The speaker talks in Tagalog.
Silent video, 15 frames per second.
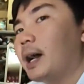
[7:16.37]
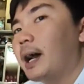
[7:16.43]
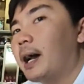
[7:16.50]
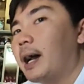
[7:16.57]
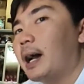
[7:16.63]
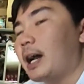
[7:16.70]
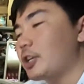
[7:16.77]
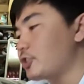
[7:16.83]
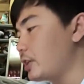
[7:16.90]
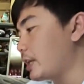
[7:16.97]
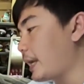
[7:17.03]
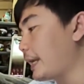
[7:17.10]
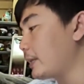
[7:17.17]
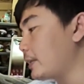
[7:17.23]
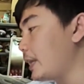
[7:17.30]
Uh, actually,
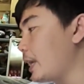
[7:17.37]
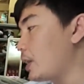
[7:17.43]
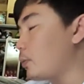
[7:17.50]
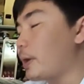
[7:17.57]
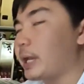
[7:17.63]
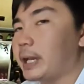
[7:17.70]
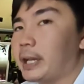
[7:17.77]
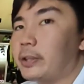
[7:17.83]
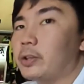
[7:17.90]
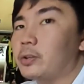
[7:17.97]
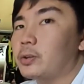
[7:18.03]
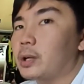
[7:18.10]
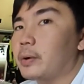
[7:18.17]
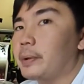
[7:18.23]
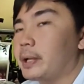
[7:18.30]
kahit DIY, kaya niya
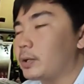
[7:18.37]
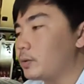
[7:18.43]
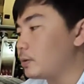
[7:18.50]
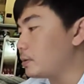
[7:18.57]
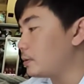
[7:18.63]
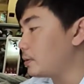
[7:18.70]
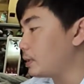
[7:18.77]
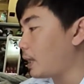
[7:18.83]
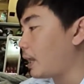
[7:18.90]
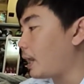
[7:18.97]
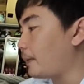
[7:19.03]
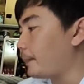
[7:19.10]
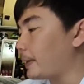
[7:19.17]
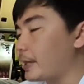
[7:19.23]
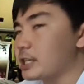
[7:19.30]
tong gawin kung
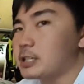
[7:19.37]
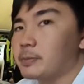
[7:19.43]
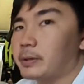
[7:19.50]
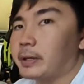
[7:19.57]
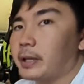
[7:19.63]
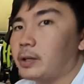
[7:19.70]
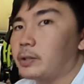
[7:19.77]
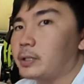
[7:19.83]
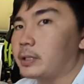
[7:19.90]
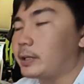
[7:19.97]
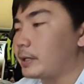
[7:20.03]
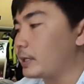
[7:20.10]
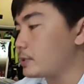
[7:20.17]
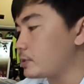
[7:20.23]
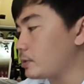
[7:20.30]
nakakapag-explore kayo
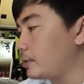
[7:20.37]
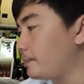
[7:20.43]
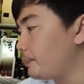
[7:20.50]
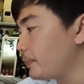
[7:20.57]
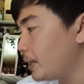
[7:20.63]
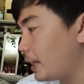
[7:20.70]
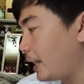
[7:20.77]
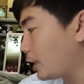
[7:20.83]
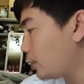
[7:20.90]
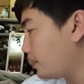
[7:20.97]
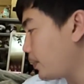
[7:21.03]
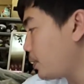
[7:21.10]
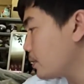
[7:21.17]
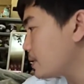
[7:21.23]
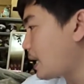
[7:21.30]
internet. So, ito po
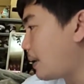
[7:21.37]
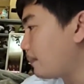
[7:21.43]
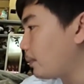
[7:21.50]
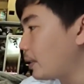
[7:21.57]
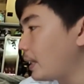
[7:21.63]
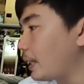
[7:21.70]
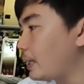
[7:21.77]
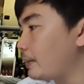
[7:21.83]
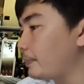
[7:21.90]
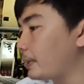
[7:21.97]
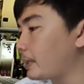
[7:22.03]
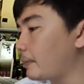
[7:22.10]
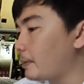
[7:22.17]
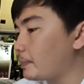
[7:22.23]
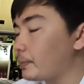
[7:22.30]
yung sample na kinabit
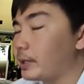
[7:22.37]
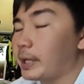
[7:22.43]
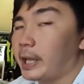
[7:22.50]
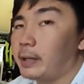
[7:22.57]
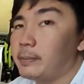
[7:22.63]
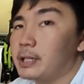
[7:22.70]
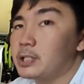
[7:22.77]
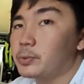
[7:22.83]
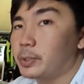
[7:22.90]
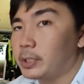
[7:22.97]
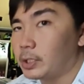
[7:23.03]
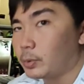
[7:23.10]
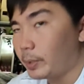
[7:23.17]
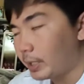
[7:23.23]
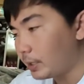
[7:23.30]
namin for the NMAX
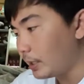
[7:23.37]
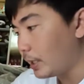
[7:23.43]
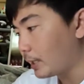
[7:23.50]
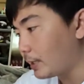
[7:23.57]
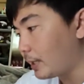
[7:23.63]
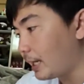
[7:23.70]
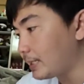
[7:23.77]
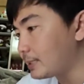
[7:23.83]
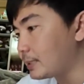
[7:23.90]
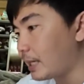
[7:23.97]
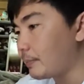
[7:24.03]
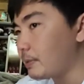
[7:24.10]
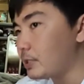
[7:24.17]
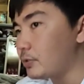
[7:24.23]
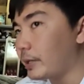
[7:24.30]
20 at the last
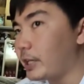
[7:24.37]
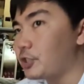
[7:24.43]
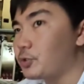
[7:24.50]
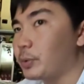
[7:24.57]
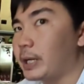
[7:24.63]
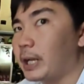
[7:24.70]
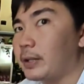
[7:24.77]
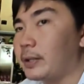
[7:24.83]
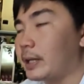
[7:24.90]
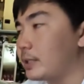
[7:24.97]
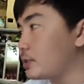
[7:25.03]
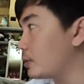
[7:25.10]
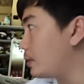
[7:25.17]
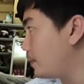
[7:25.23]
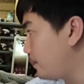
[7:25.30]
time is yung H100.
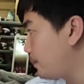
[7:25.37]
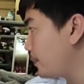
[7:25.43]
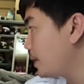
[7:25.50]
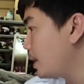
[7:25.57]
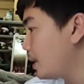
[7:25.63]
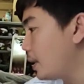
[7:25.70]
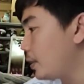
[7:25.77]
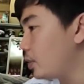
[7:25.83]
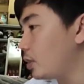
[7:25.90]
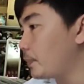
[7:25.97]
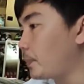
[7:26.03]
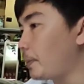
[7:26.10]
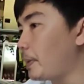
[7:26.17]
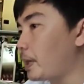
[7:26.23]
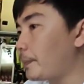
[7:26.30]
So, yun
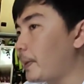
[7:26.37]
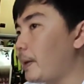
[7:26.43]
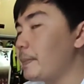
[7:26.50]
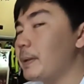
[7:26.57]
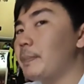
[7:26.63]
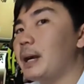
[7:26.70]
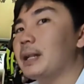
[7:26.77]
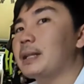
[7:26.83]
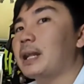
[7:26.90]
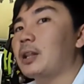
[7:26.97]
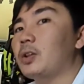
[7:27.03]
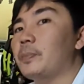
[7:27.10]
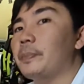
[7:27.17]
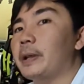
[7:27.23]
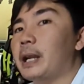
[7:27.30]
po. Meron pa kaming mga
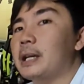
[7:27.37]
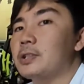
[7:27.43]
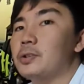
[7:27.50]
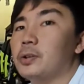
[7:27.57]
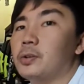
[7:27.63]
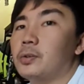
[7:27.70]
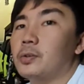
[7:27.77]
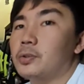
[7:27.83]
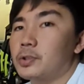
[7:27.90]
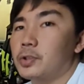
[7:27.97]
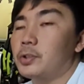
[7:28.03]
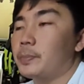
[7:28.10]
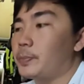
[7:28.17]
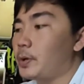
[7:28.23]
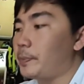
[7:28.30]
tatlong peraso. Kung gusto
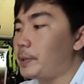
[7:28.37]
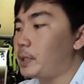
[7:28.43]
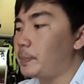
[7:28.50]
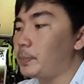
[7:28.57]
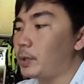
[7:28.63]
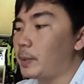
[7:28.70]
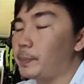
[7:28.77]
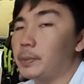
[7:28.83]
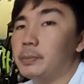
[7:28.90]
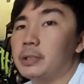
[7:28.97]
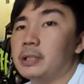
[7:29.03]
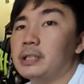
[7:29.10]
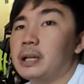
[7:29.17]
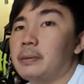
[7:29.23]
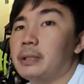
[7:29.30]
niyo po, pwede po kayong
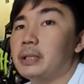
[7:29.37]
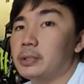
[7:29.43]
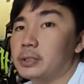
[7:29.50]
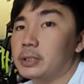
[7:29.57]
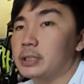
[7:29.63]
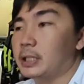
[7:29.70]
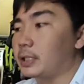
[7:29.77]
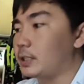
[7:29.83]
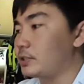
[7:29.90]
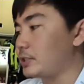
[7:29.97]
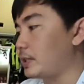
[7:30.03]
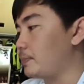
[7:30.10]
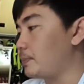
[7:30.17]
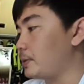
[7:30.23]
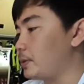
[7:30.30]
pumunta sa amin dito sa Secret
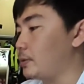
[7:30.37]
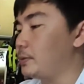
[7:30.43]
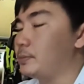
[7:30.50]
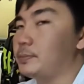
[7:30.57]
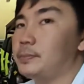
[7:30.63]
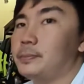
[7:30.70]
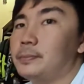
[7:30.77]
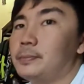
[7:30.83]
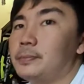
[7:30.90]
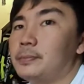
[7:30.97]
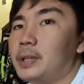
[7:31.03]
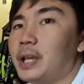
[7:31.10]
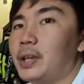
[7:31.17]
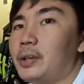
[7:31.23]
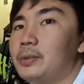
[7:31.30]
Shop. Yun.
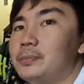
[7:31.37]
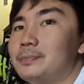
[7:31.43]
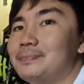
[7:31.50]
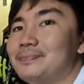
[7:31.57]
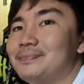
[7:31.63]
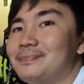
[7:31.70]
Thank you!